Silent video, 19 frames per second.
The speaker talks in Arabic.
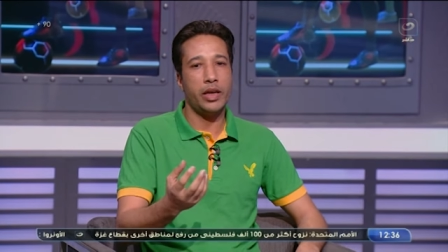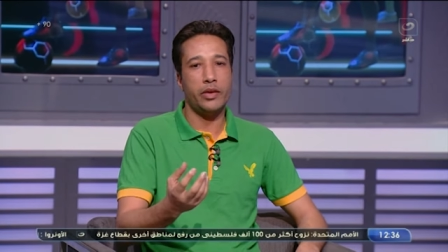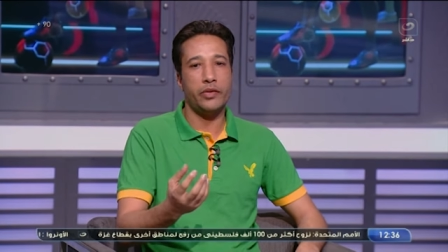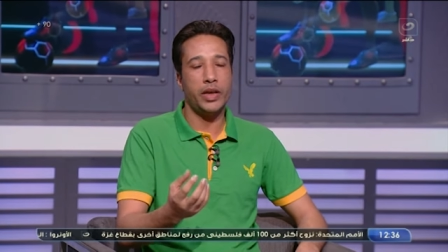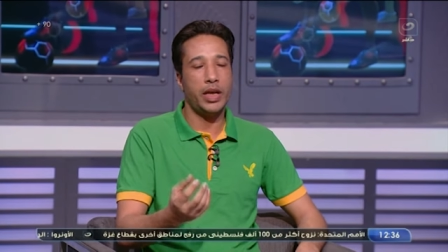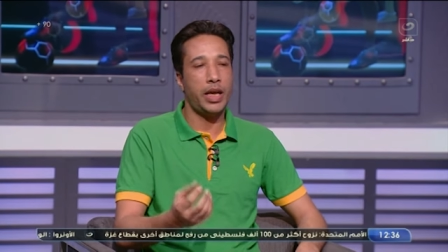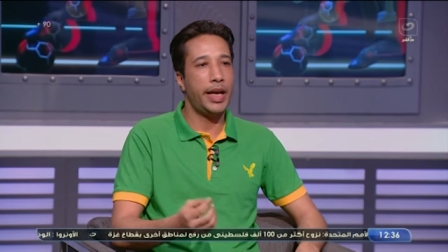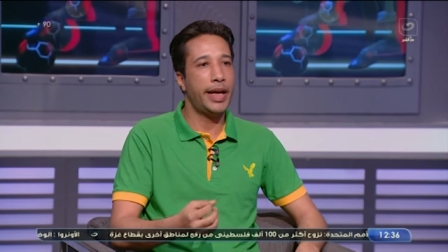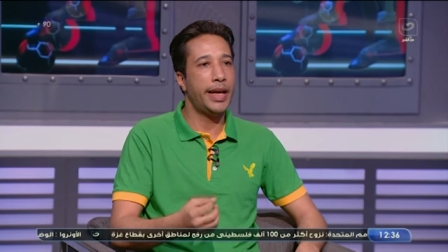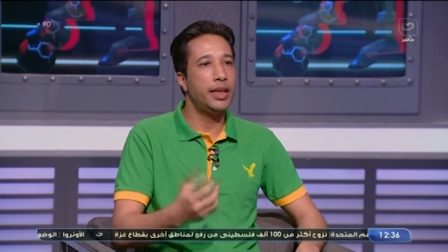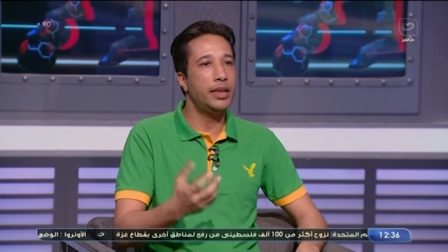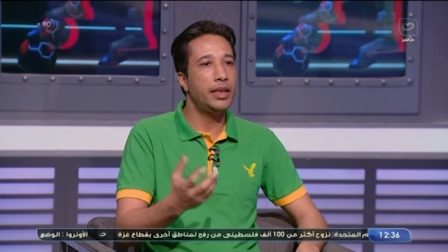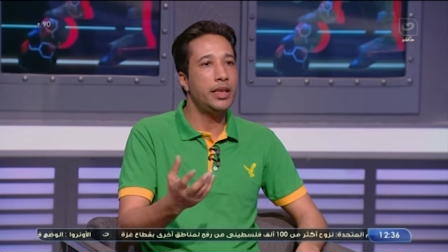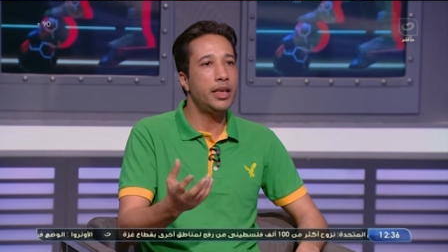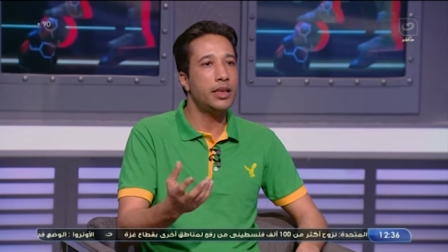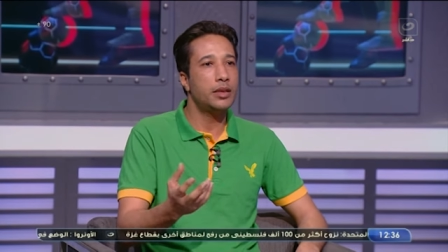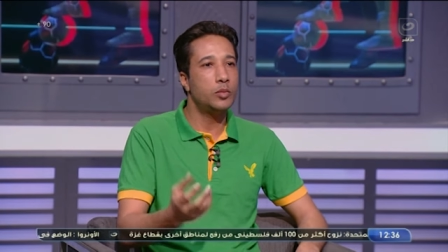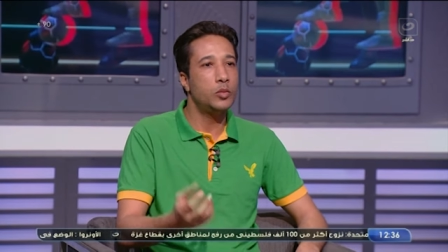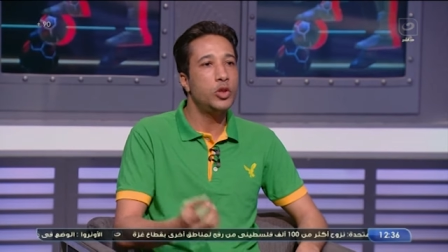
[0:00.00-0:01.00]

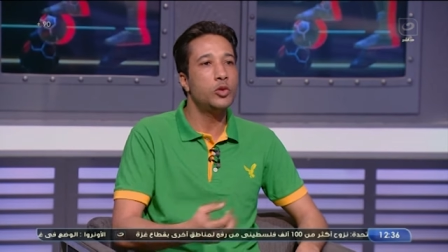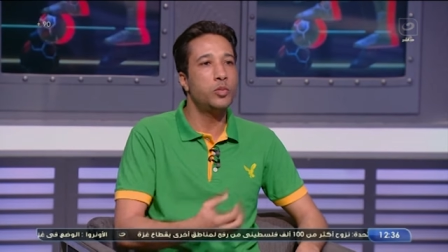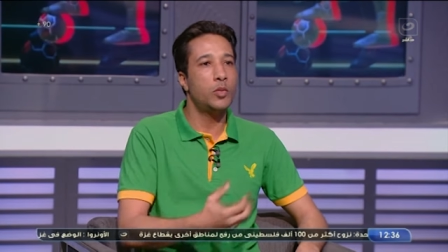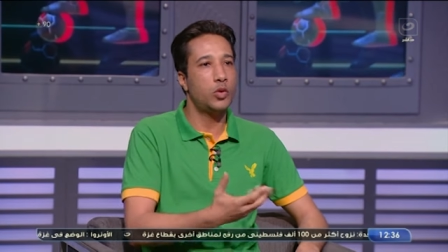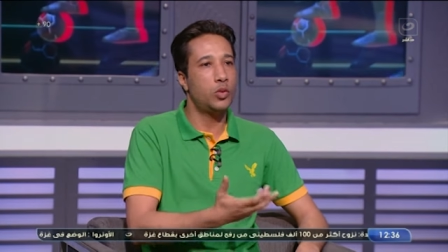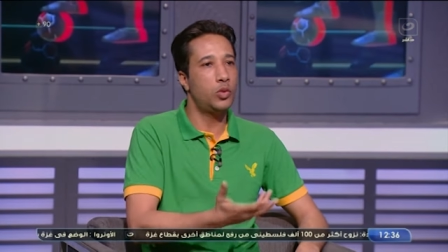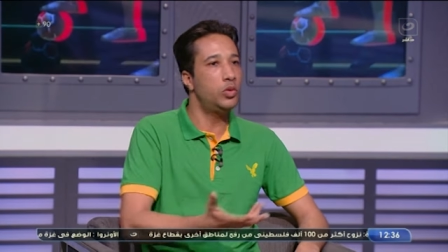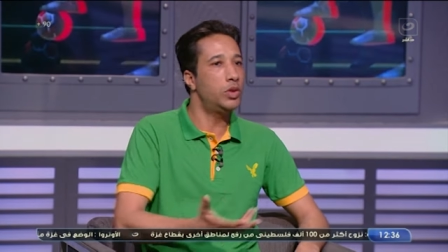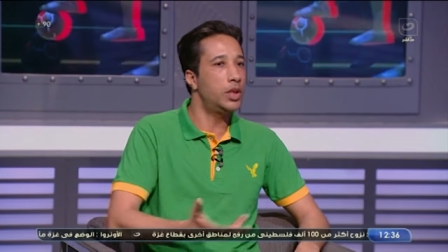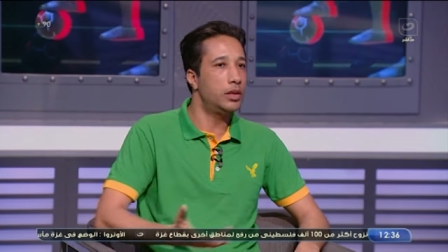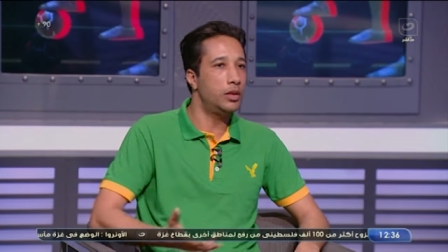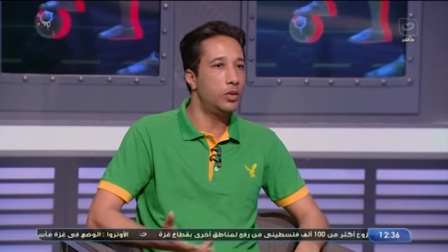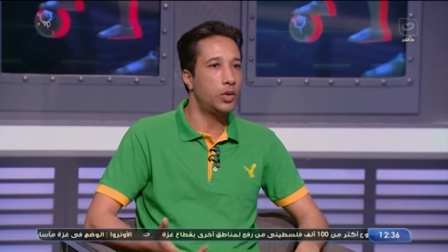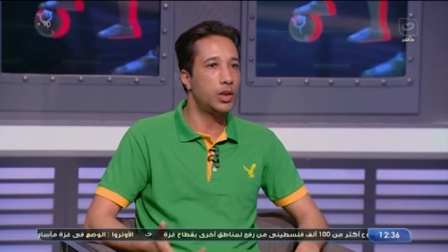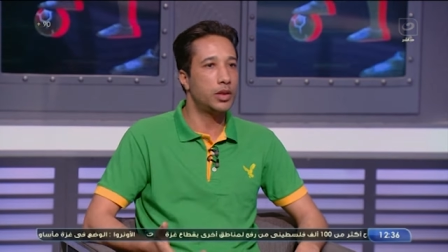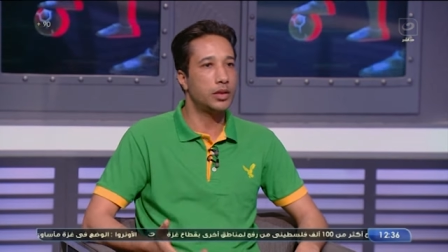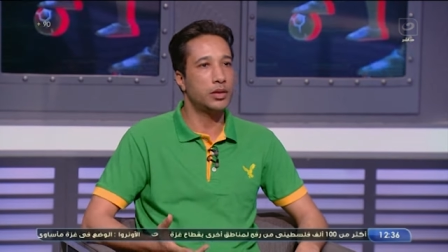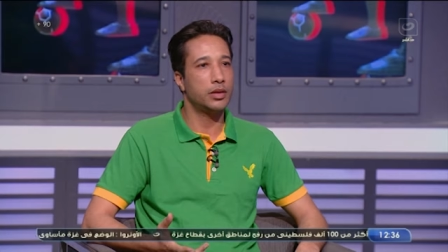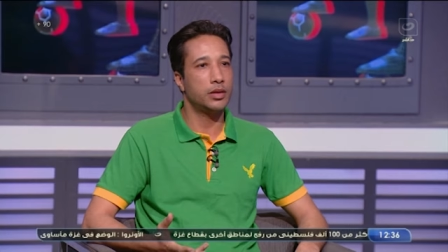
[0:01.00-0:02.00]
فالحاجات ديت مش
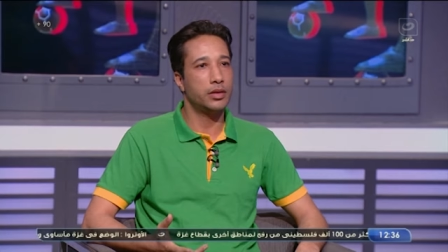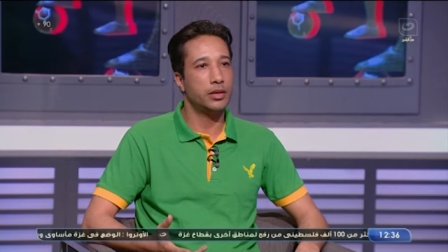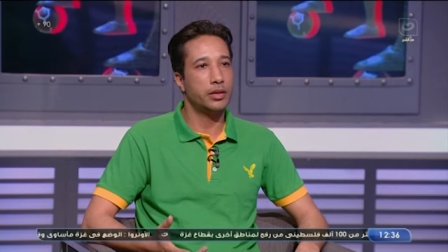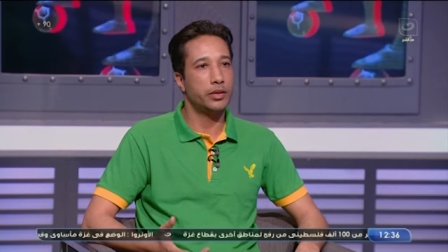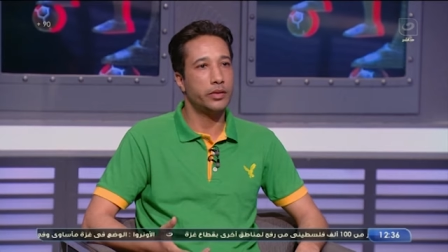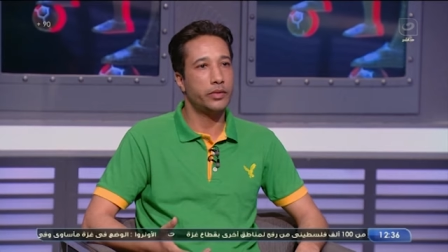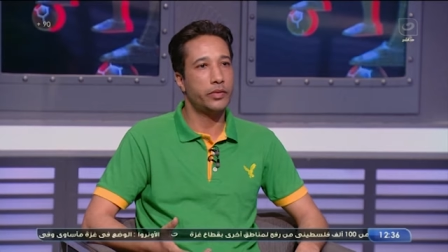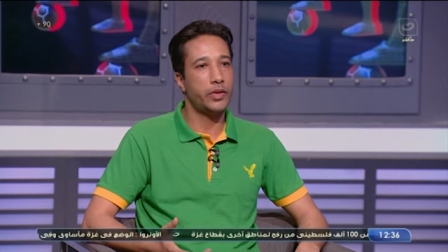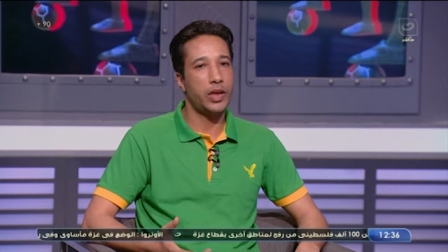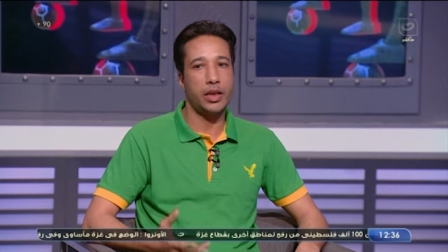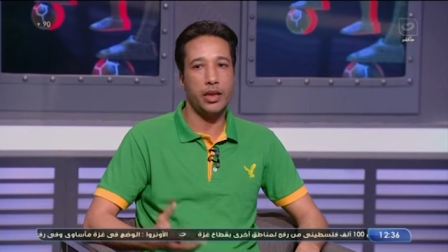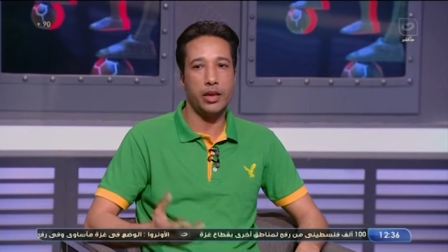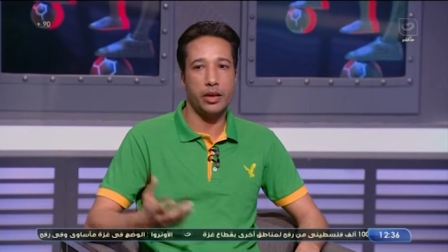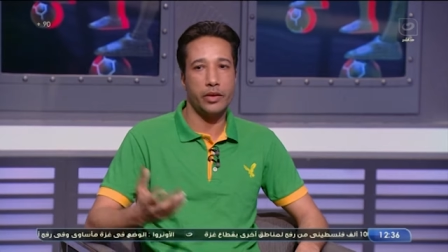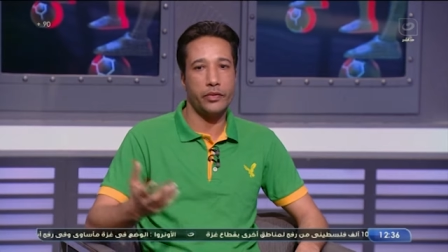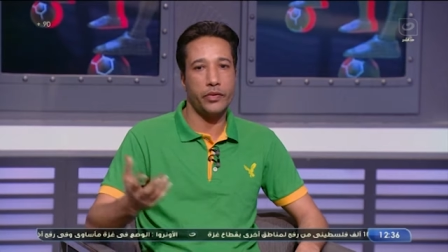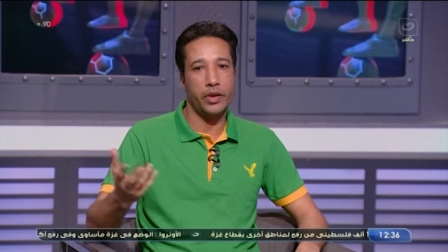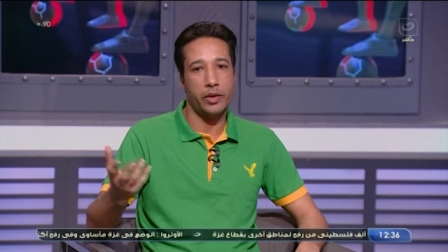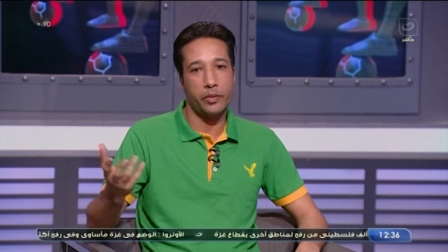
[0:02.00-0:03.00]
موجوده دلوقتي
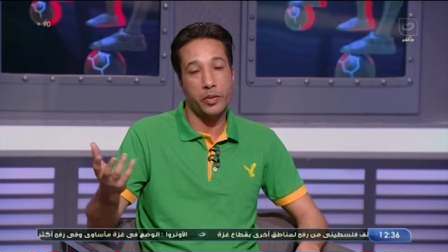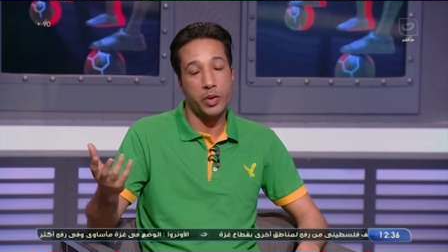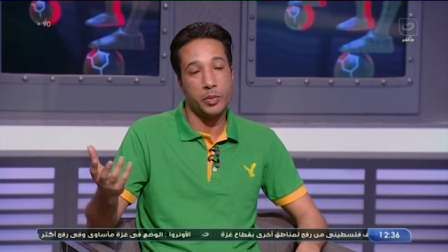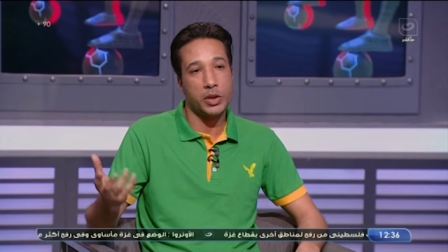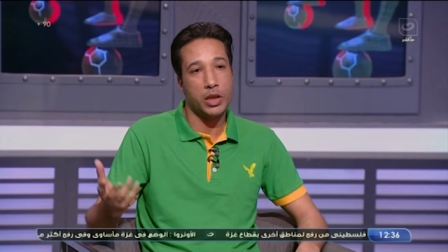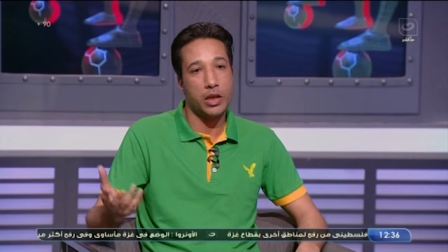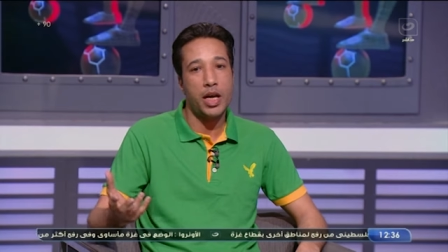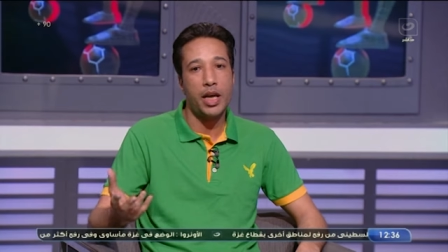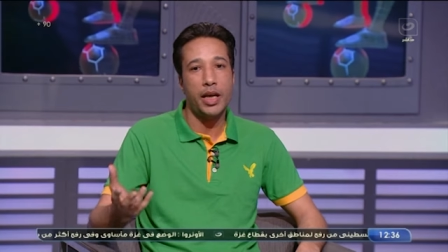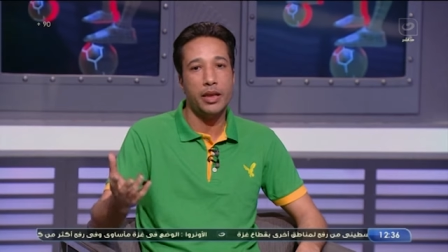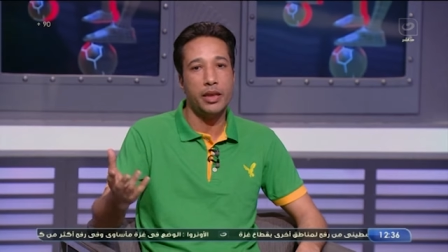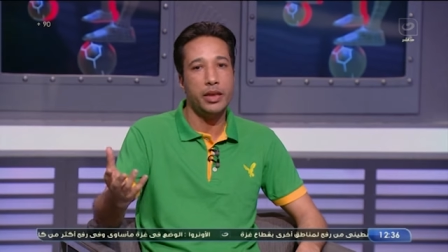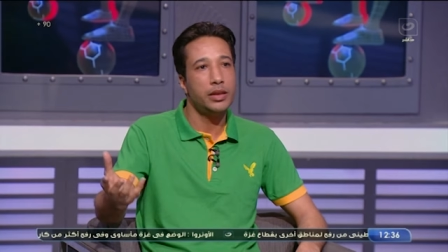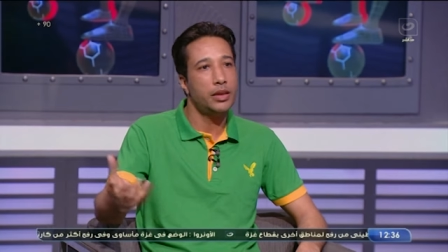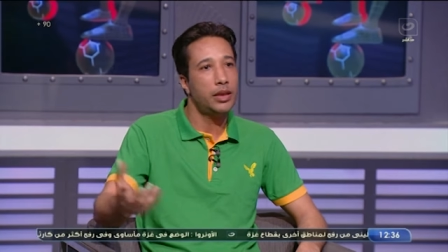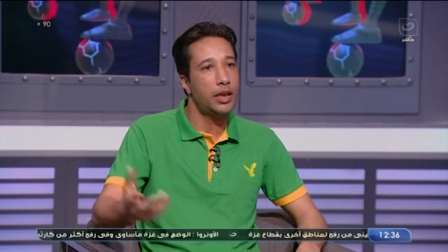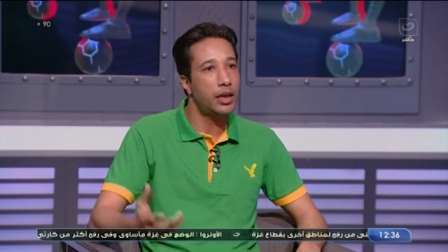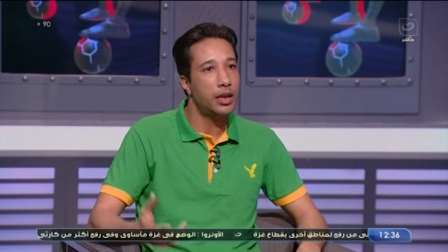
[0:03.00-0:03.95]
فبصراحه